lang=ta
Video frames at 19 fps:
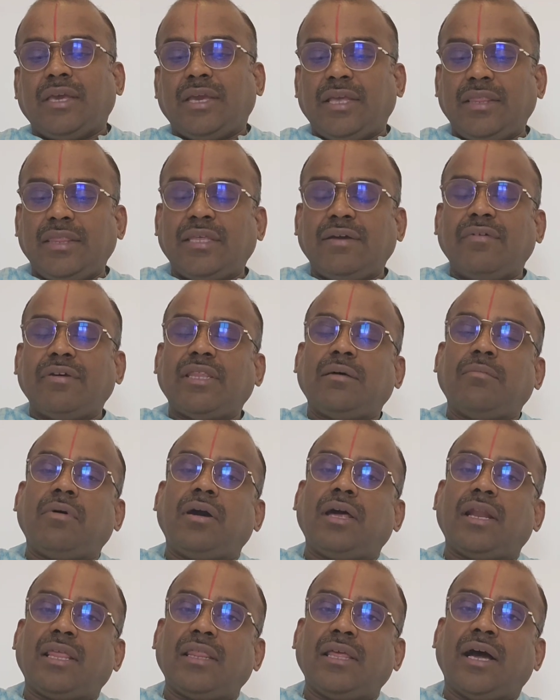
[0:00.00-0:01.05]
இந்த
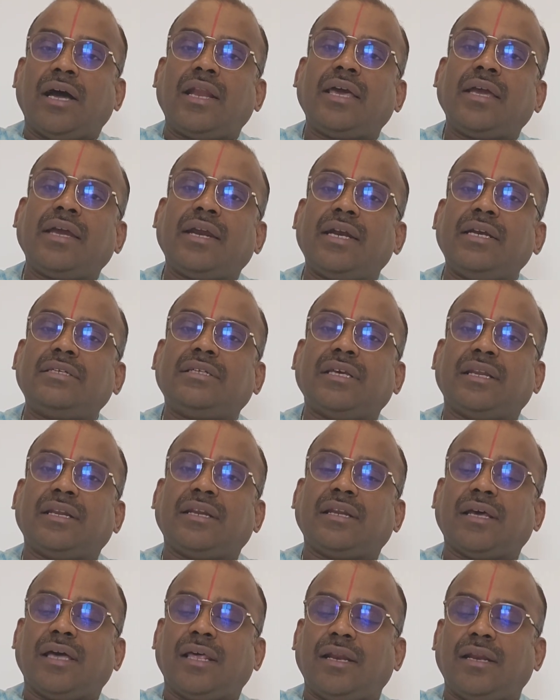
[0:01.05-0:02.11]
விதமான தானங்கள்
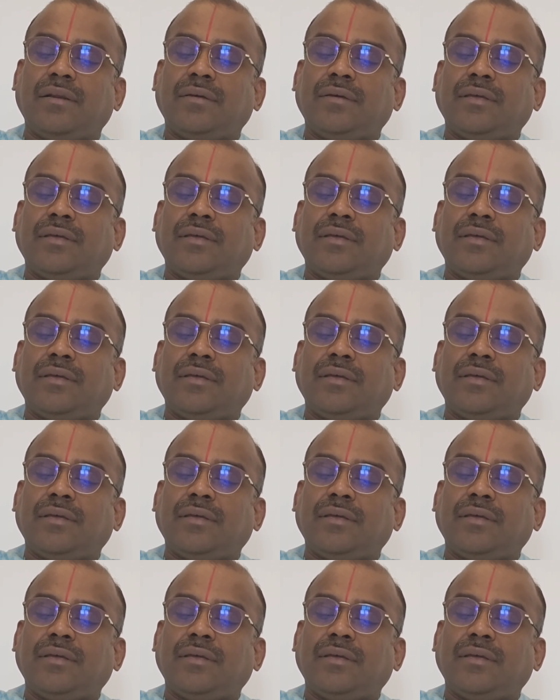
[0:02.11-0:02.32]
சென்றால்